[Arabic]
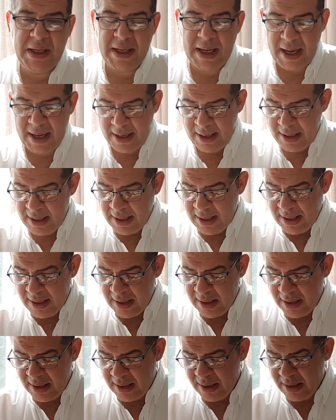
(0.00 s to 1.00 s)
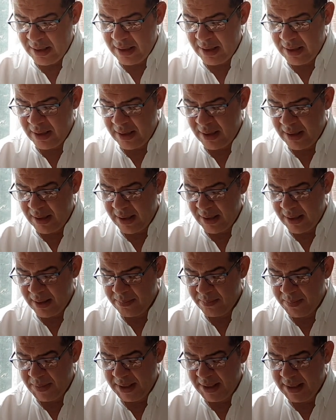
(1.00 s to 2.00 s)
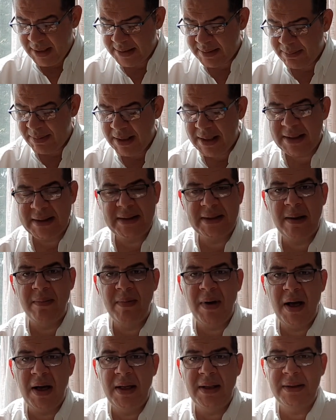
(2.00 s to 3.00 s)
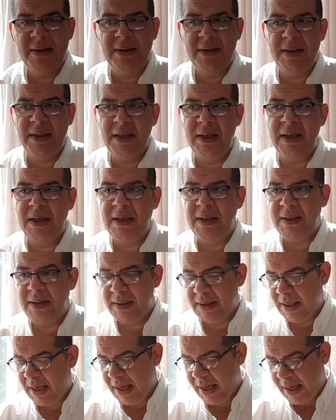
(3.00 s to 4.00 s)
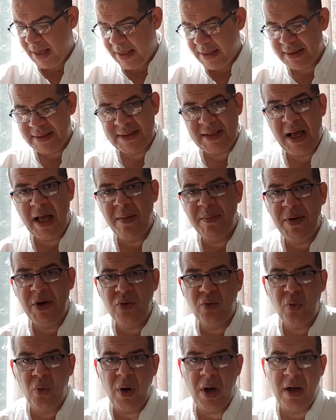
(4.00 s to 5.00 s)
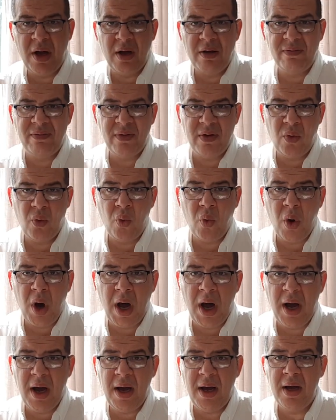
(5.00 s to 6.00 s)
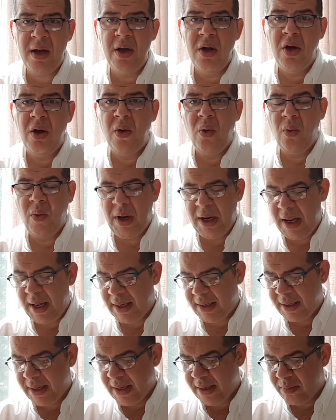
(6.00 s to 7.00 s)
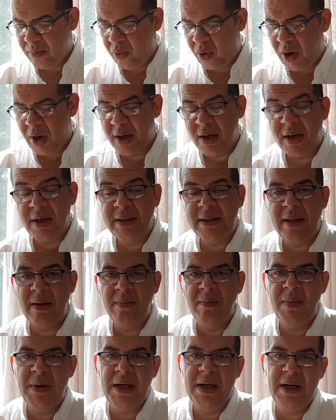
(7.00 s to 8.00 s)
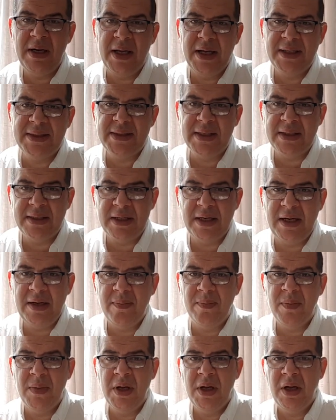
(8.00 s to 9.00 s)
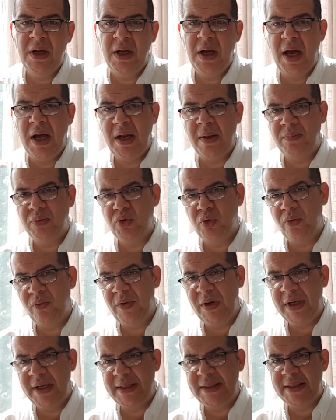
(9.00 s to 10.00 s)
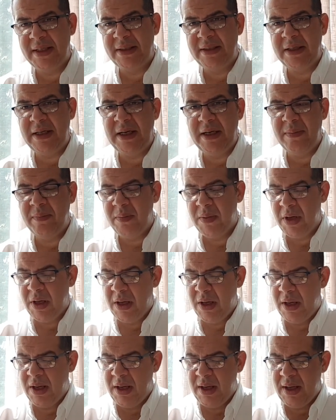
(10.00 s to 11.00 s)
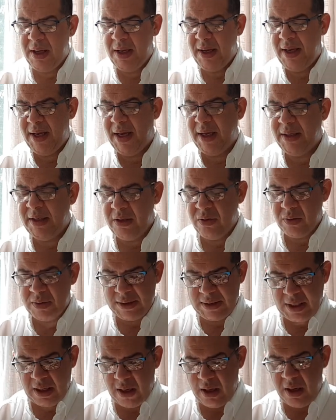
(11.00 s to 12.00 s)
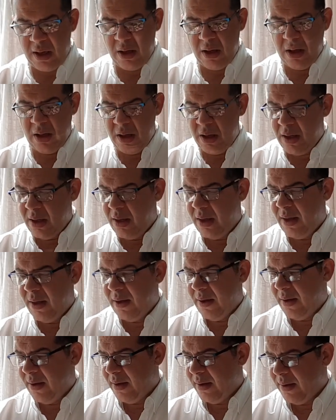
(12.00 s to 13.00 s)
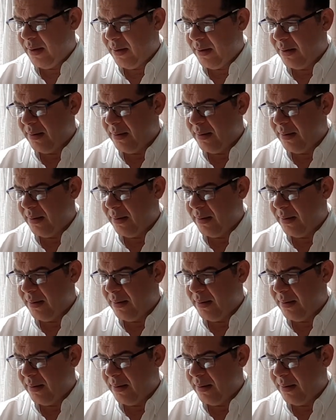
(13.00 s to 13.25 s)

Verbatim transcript: 100% آه، بالنسبه للثبات آه، ثابت وفواح ولكن مقارنه بالاكستريم انا بشوف الاكستريم يعني نسخه آه،